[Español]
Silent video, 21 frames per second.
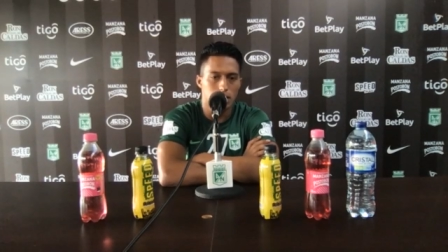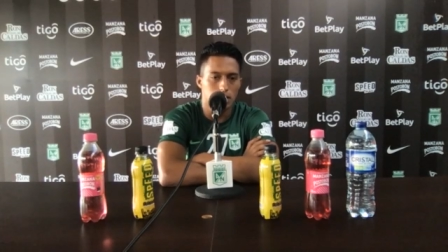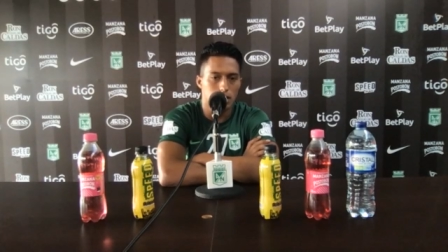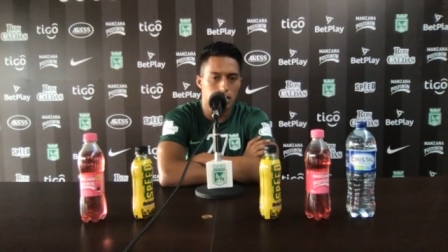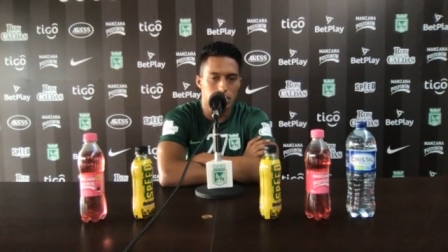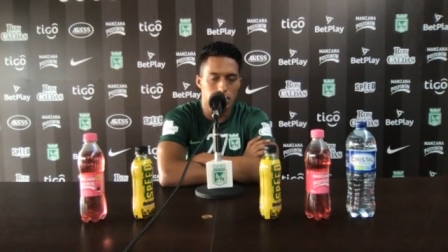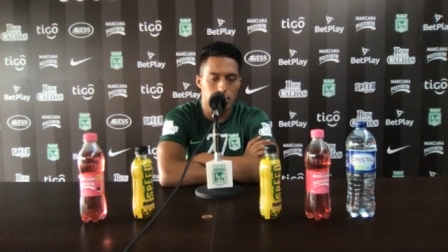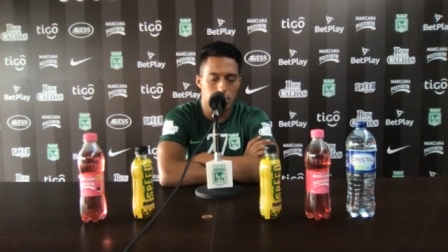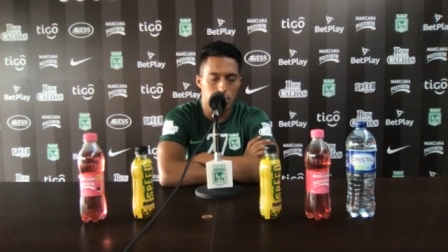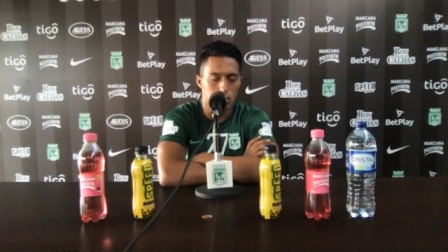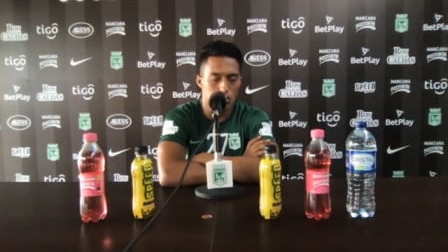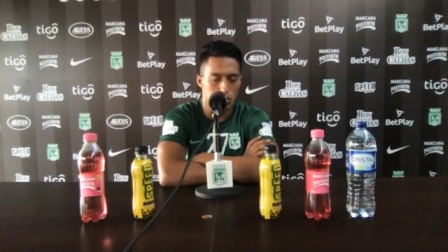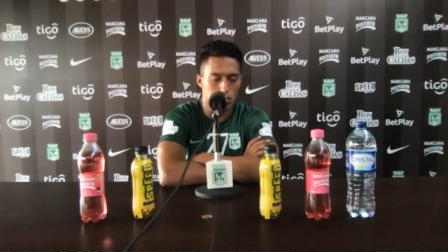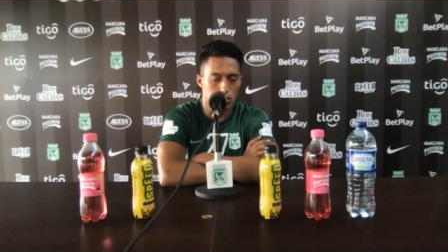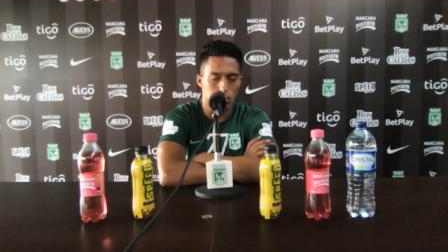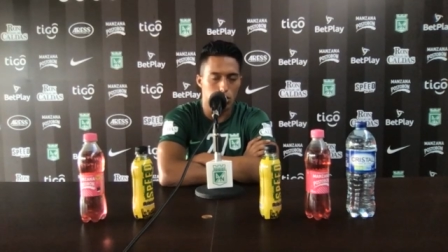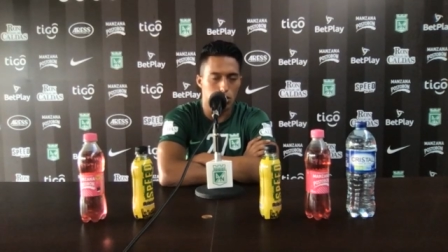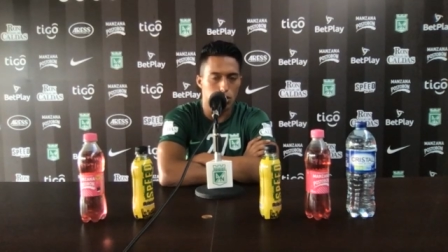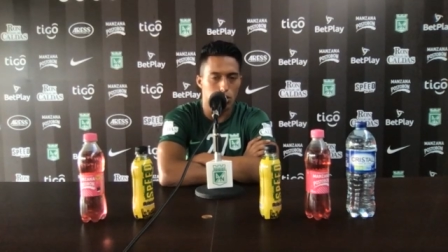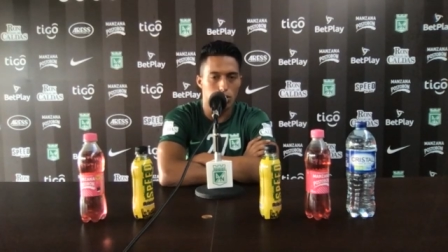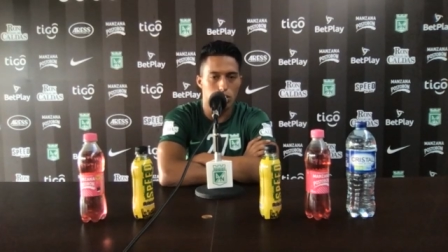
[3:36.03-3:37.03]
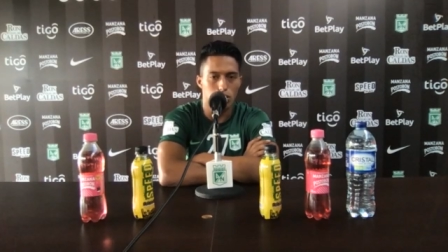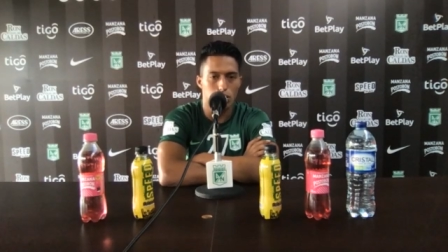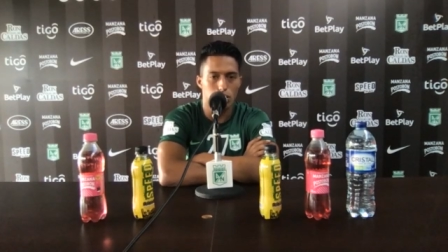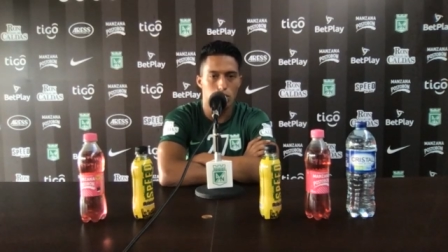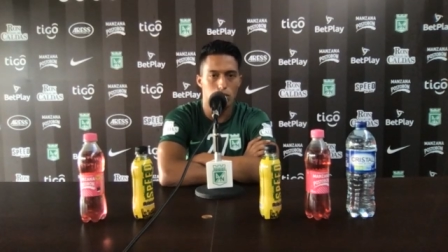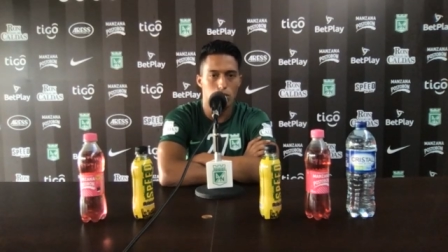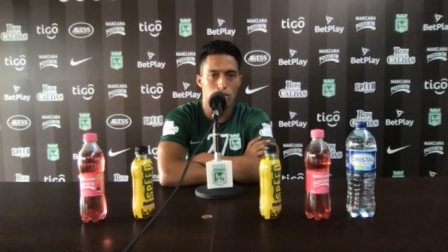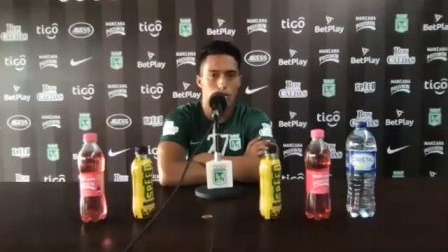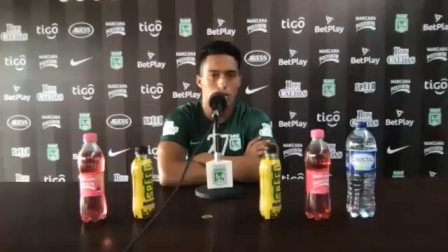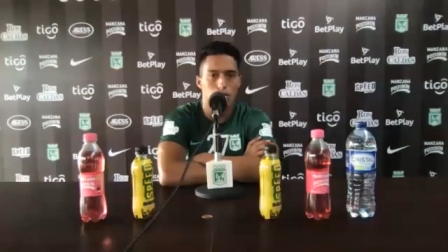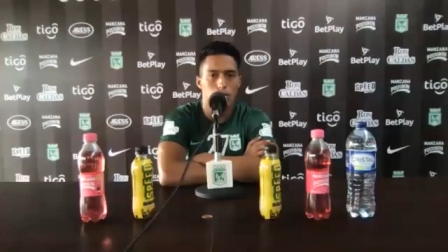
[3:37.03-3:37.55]
Nosotros,
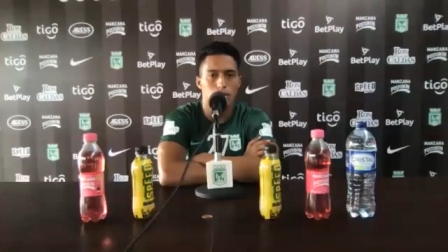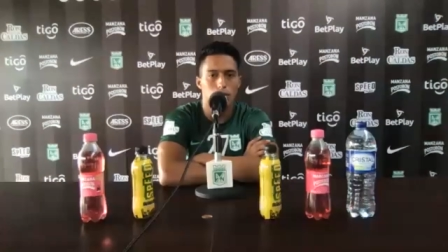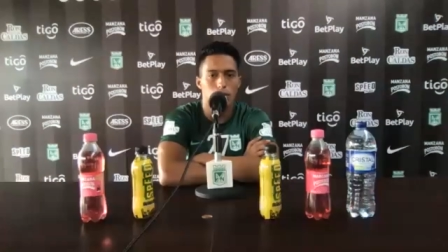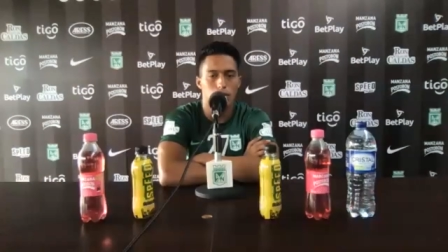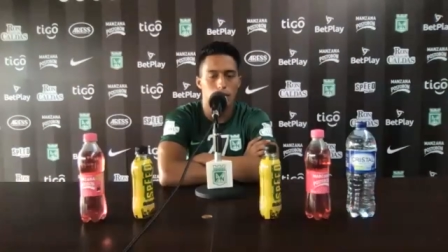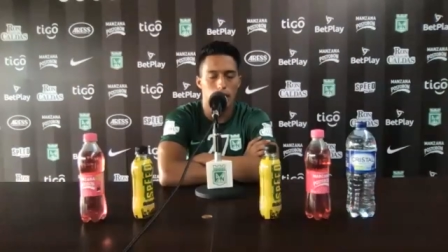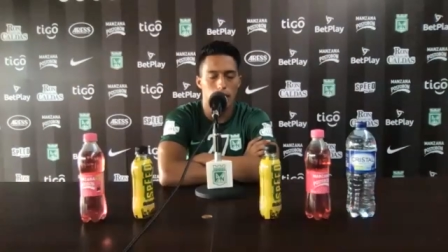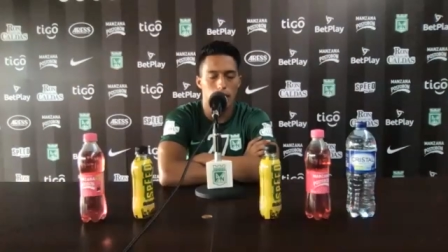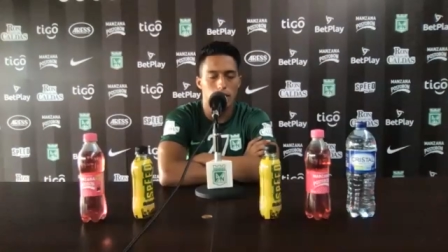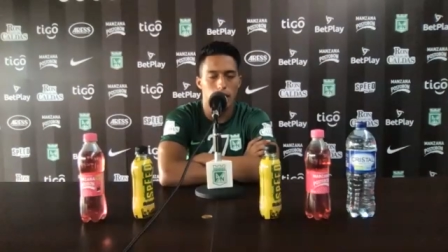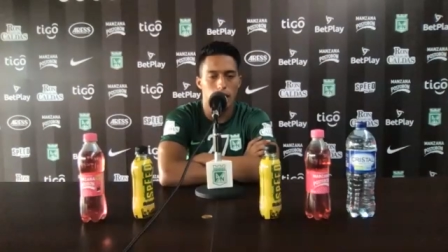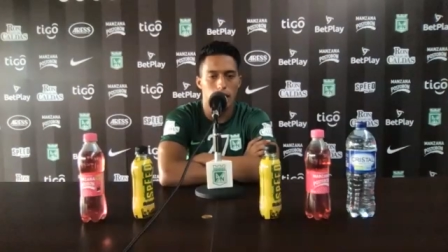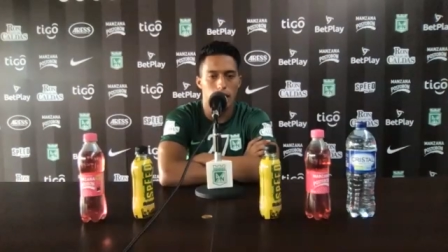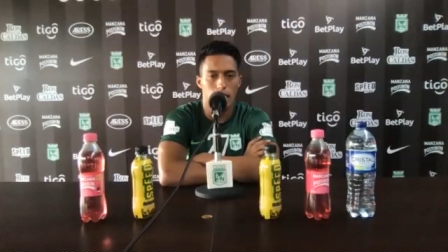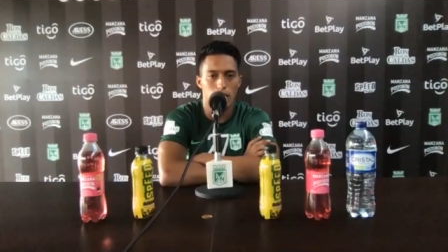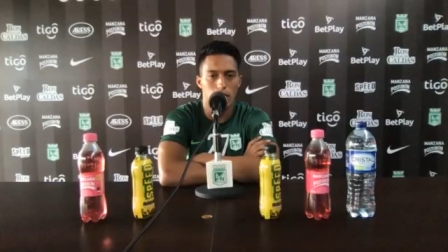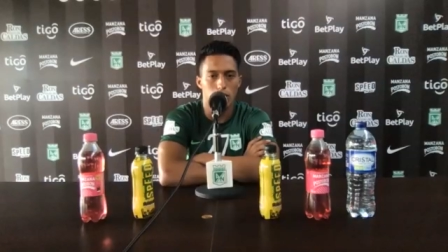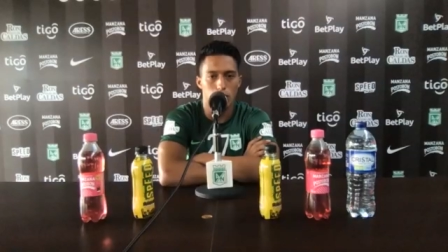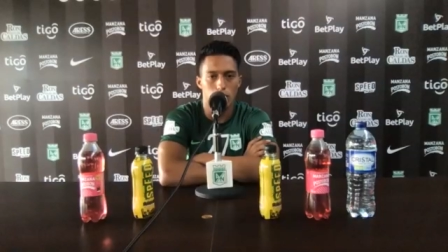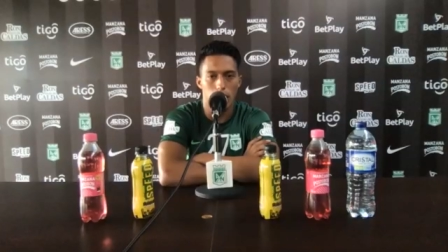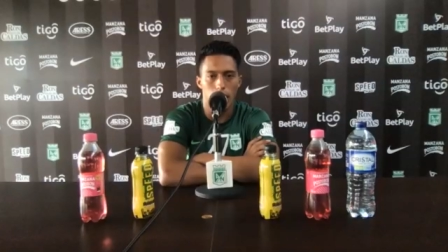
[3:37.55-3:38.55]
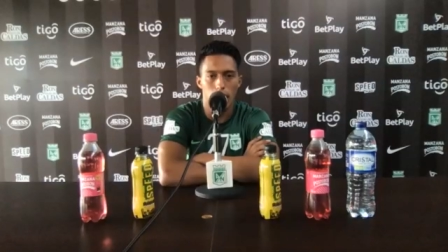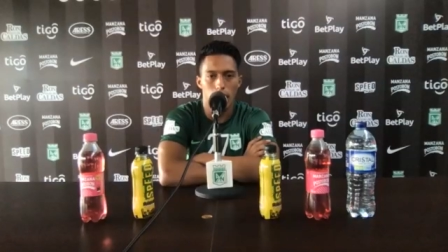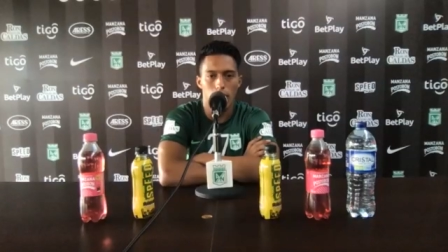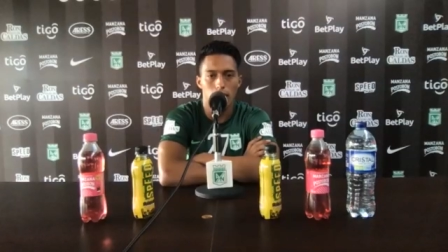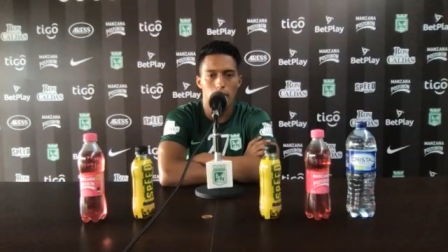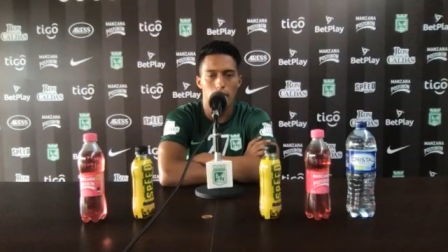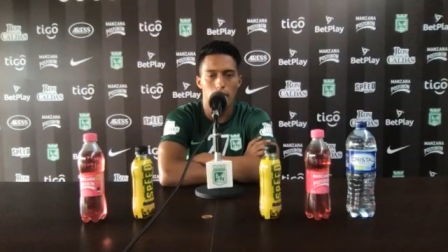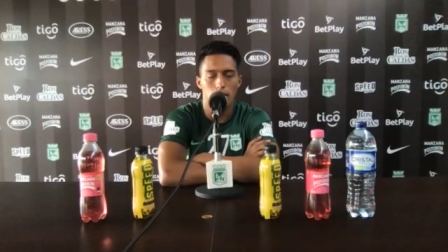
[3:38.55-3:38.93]
al ser nacional,